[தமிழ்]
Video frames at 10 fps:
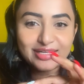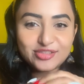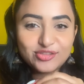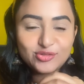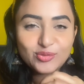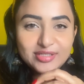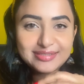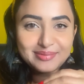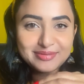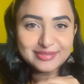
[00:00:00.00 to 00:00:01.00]
ஆக்சுவலி
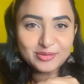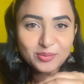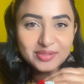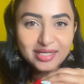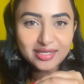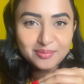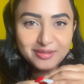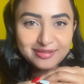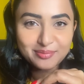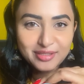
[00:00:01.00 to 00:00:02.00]
ஸ்டோரிஸில் பேசுறது ரொம்ப தனியாக
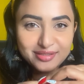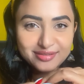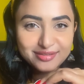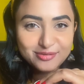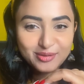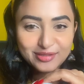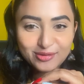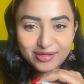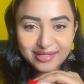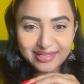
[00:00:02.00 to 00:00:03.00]
பேசுகிற மாதிரி இருந்தது ஸோ ஐ
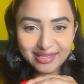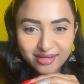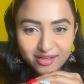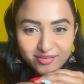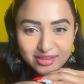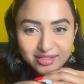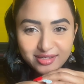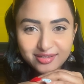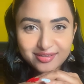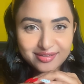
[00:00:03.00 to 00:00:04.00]
தாட் லைக் யாருன்னா
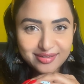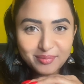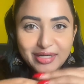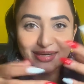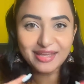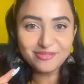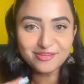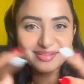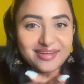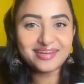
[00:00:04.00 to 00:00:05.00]
வந்தால் ஐ மீன் லைவ்
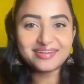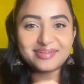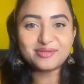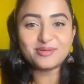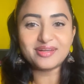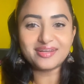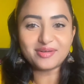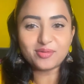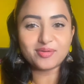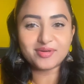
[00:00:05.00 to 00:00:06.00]
வந்தால் அவங்க
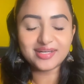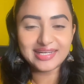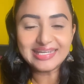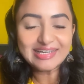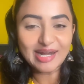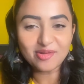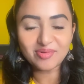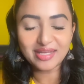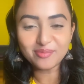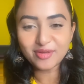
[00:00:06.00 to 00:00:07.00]
எல்லாரையும் இன்ட்ராக்ட்
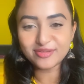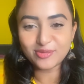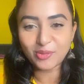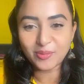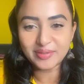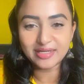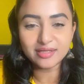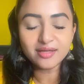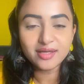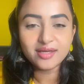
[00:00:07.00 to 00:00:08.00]
பண்ணியே பேசிடுவோம்
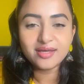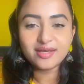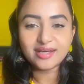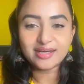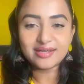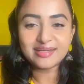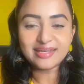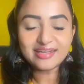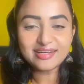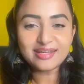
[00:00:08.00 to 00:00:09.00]
அப்படின்னு
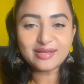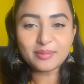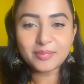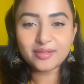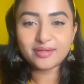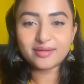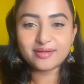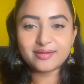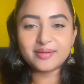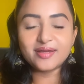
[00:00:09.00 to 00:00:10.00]
என்னென்னா நம்ம
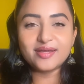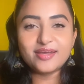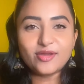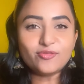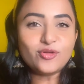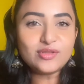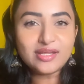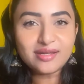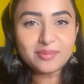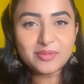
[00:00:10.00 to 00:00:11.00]

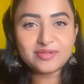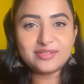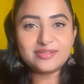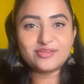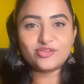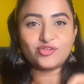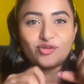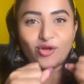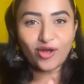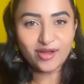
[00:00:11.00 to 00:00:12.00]
எவ்வளோதான் நம்ம வந்து
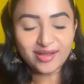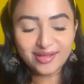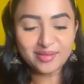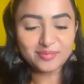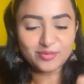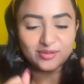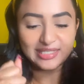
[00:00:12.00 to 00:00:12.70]
ஸ்ட்ராங்காக நம்ம